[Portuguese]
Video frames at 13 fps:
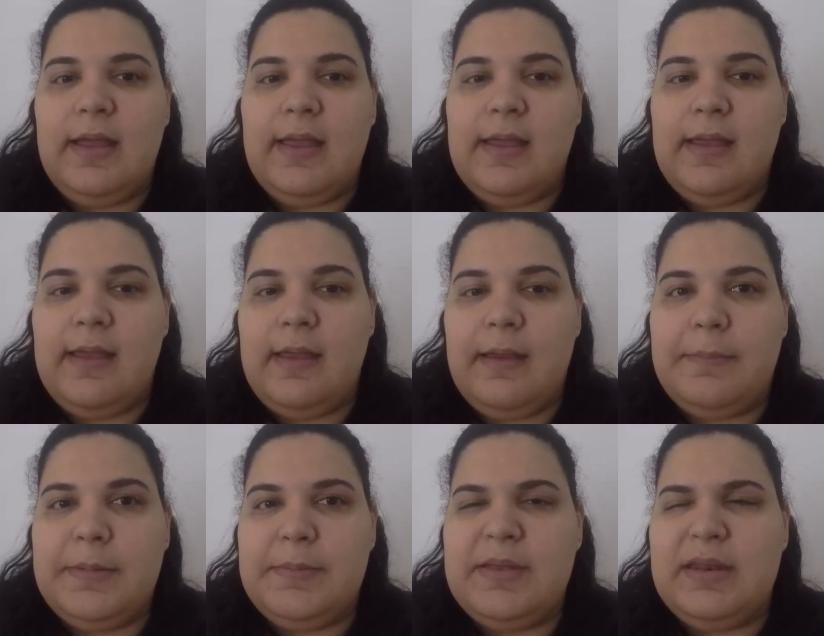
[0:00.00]
É, a
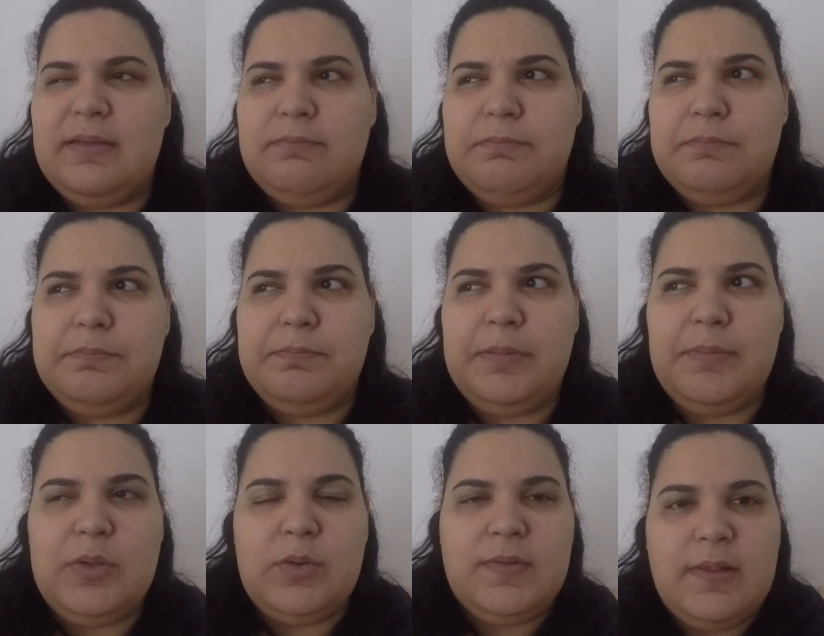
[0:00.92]
primeira,
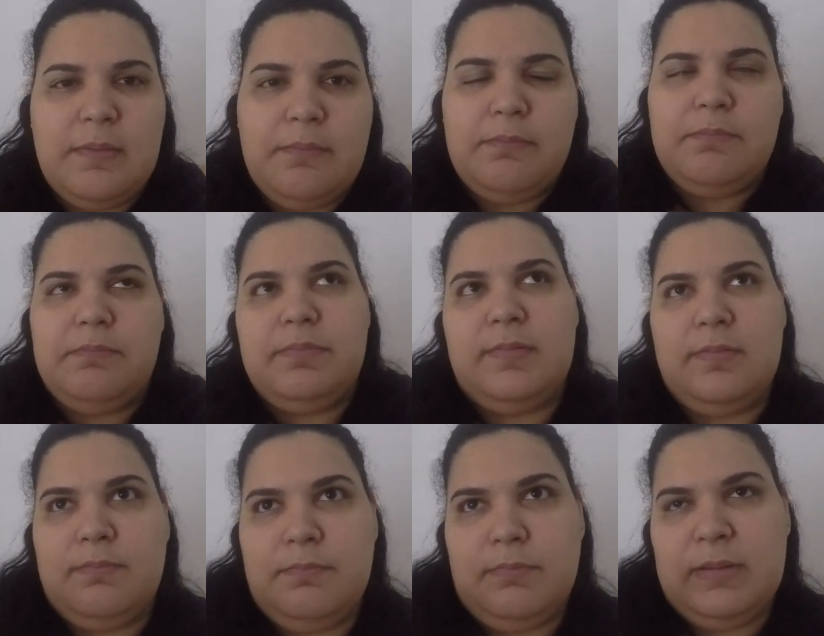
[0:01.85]
primeiro setembro
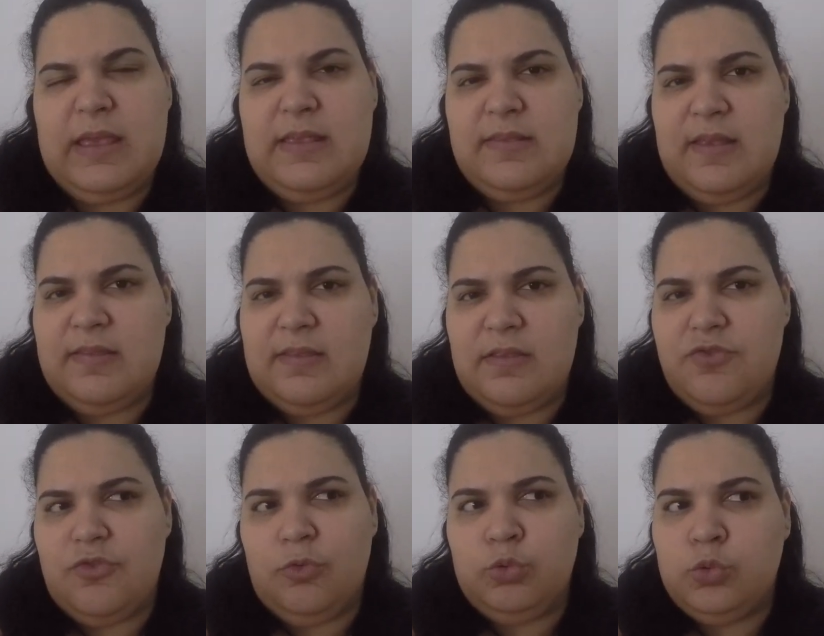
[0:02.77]
quinzena
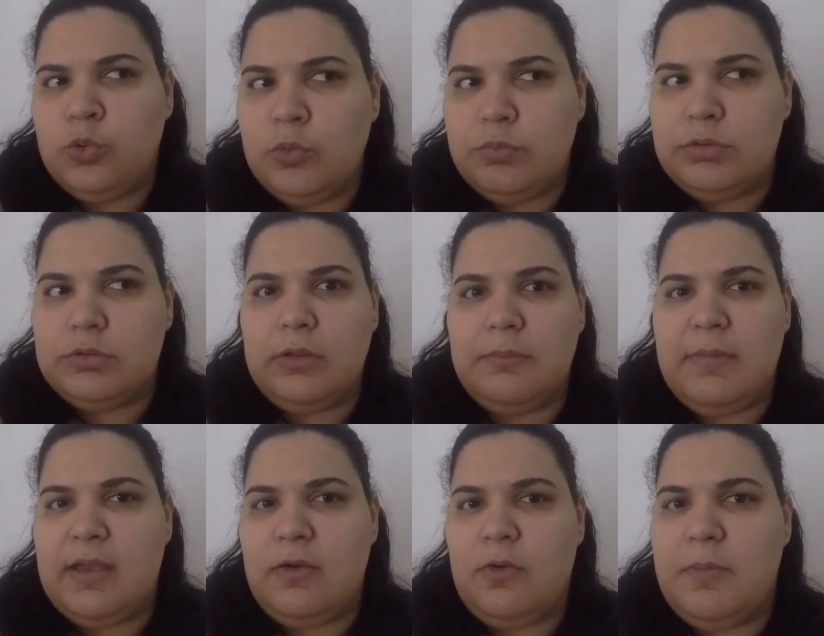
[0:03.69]
de outubro
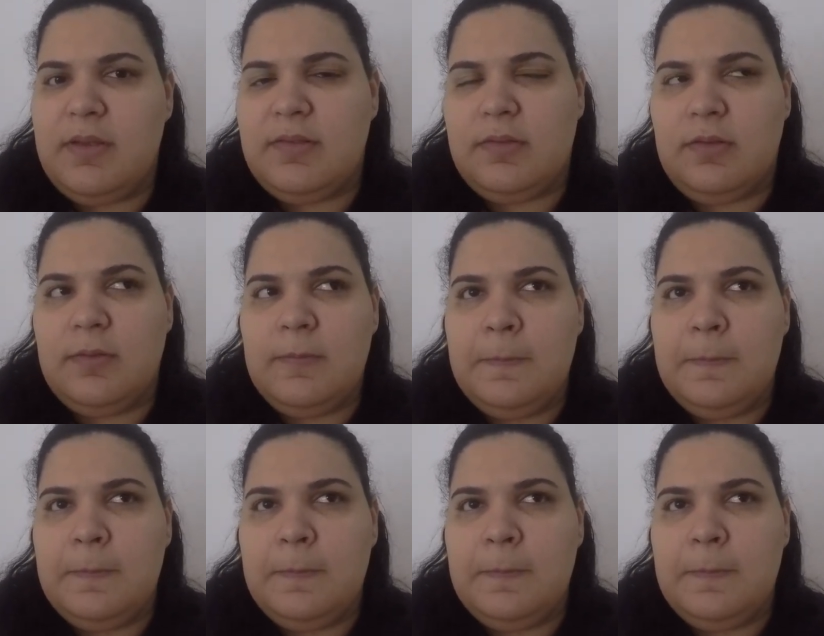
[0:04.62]
também começa,